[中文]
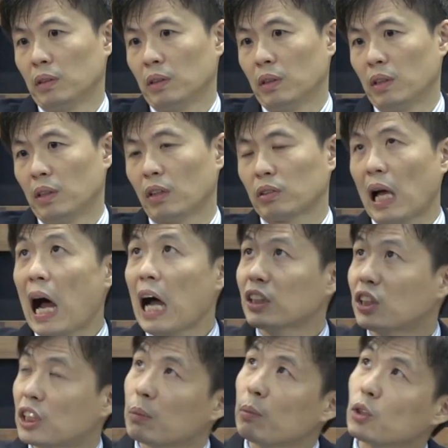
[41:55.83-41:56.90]
然后他
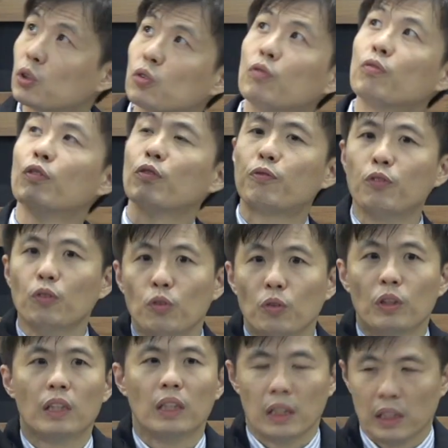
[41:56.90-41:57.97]
是怎么顺服父？
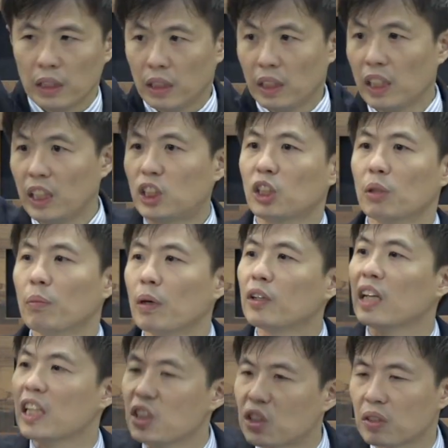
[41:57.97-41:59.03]
你怎么
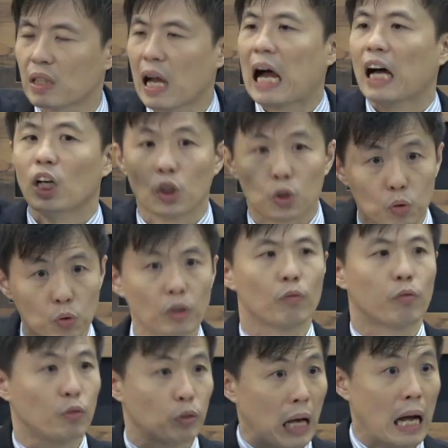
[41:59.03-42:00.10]
认识他而顺
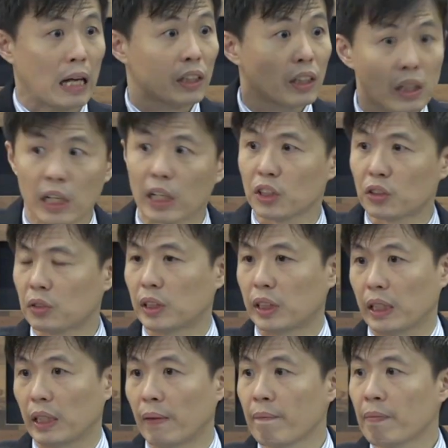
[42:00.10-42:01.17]
服他的那个事
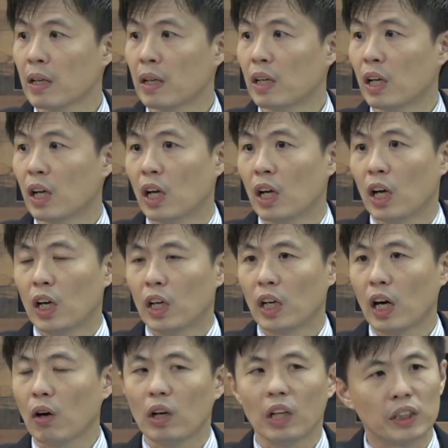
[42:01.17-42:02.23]
情？然
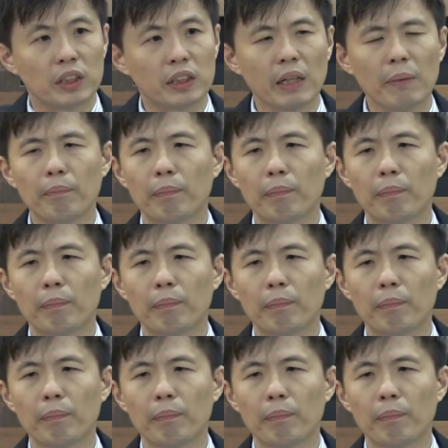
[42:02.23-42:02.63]
后很谦卑